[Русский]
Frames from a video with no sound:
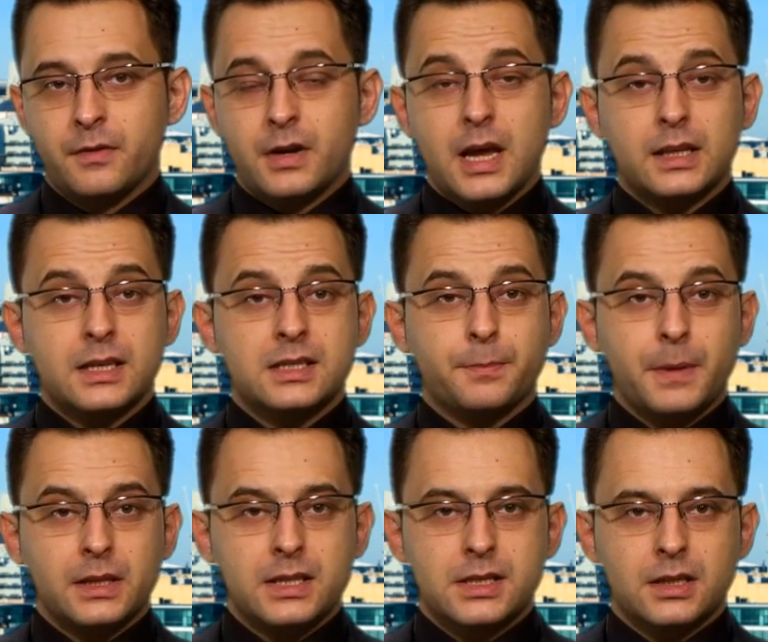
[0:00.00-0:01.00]
Вероятность
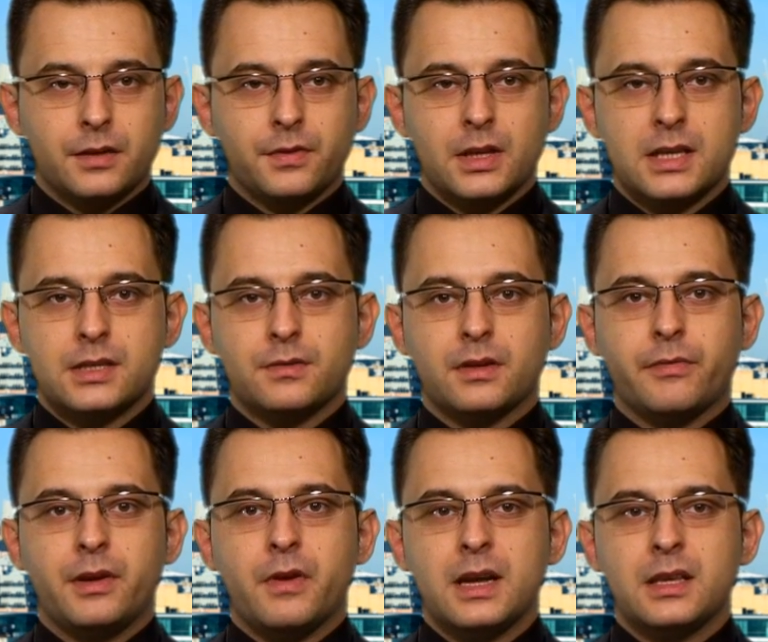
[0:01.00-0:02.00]
дополнительных финансовых
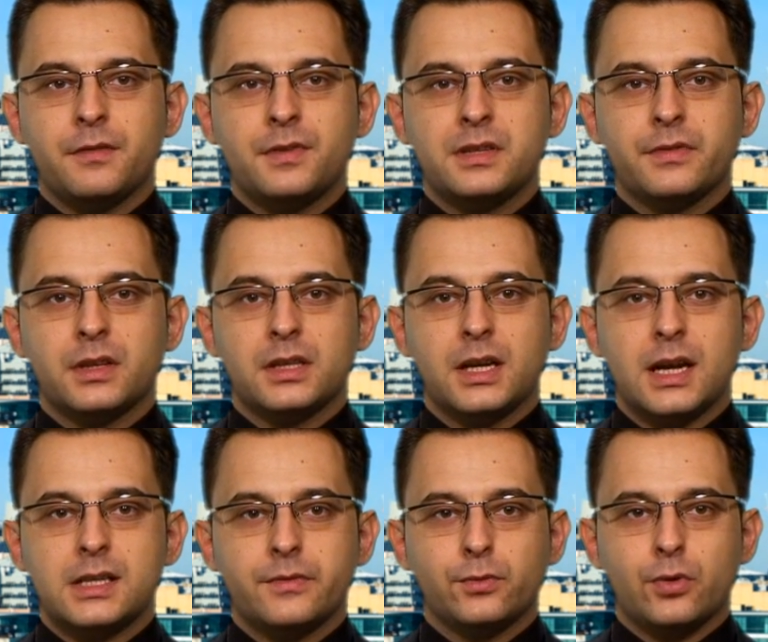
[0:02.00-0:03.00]
вливаний вызвала
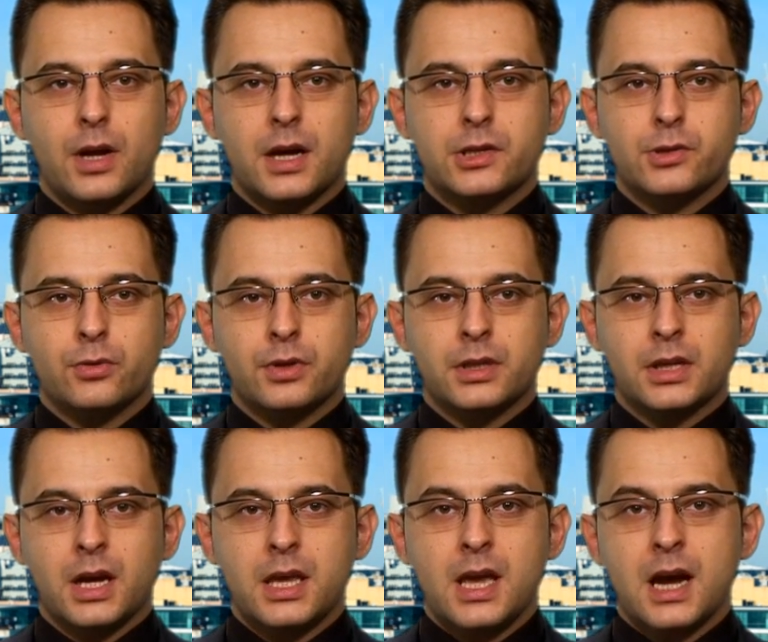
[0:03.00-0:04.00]
негативную реакцию
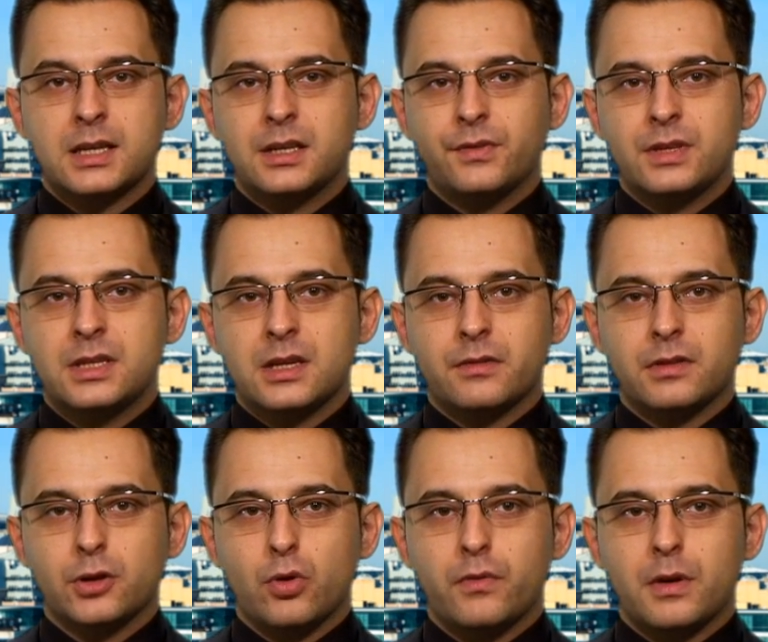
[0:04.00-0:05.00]
рынка и
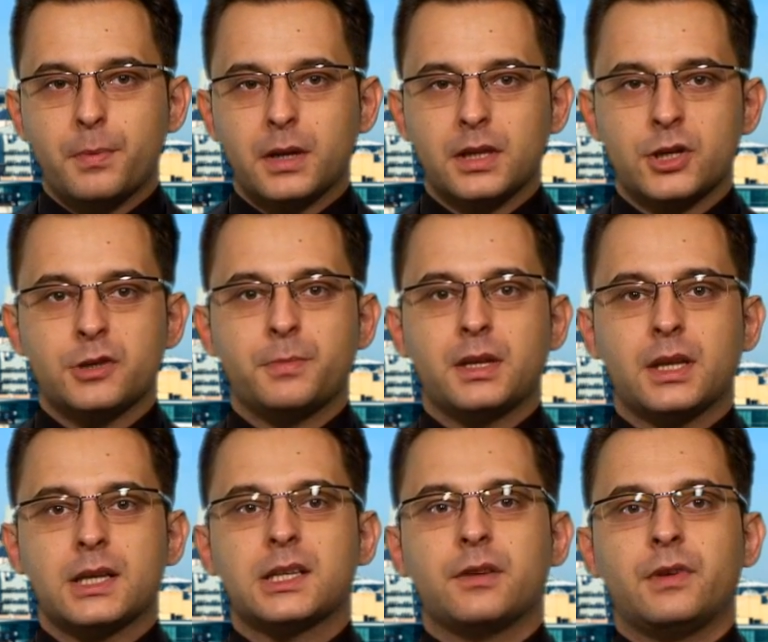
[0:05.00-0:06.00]
активизировала новые продажи
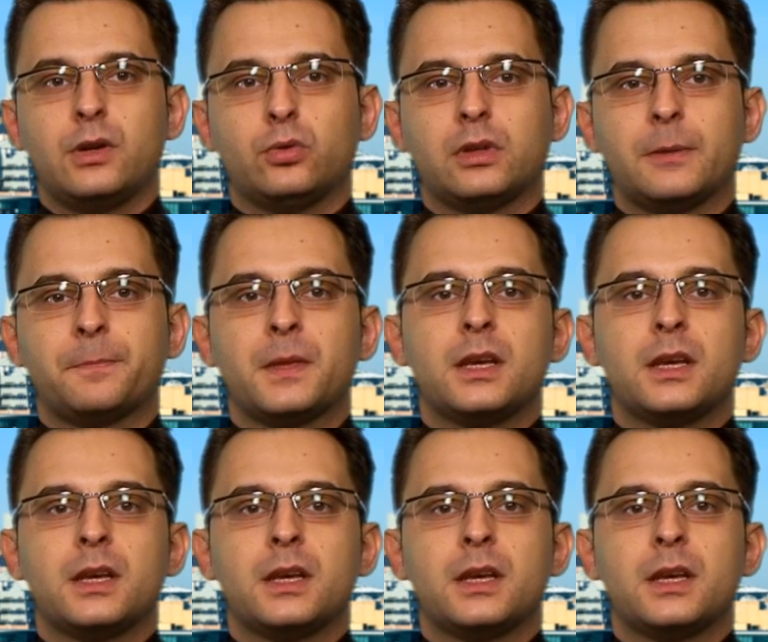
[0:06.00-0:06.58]
британской валюты.